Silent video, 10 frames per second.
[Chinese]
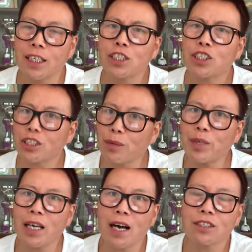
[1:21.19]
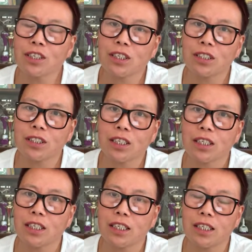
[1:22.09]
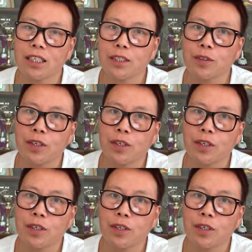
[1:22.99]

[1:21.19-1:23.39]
什么样的这个